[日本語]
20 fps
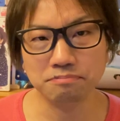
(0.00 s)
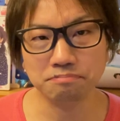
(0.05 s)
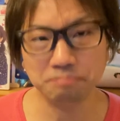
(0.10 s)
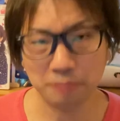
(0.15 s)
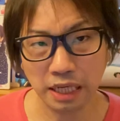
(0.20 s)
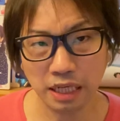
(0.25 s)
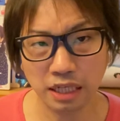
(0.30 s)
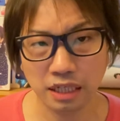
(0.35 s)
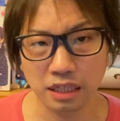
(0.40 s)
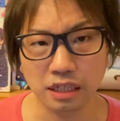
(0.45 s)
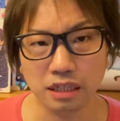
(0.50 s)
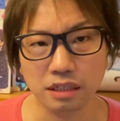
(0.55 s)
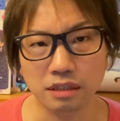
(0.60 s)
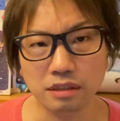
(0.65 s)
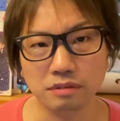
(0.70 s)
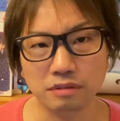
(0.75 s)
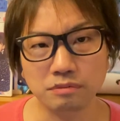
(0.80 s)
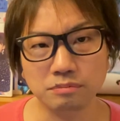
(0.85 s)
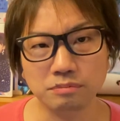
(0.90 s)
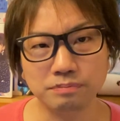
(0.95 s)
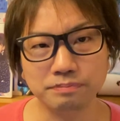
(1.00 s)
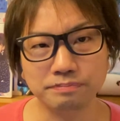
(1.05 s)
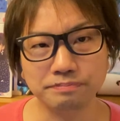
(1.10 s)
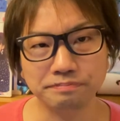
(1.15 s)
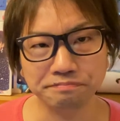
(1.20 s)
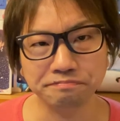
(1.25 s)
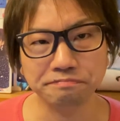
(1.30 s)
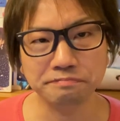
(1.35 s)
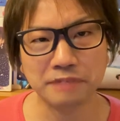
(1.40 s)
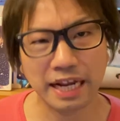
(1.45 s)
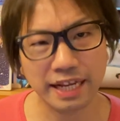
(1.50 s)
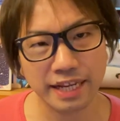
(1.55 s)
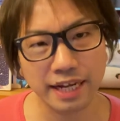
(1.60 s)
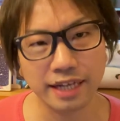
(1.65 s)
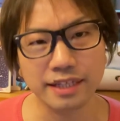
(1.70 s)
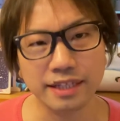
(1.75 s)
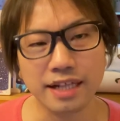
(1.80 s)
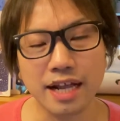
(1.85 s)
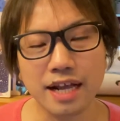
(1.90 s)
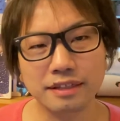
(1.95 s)
まあ早
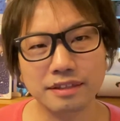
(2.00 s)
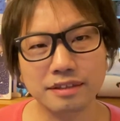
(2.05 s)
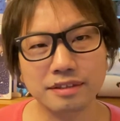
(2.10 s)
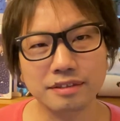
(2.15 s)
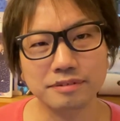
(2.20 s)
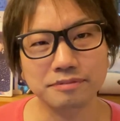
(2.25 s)
いな、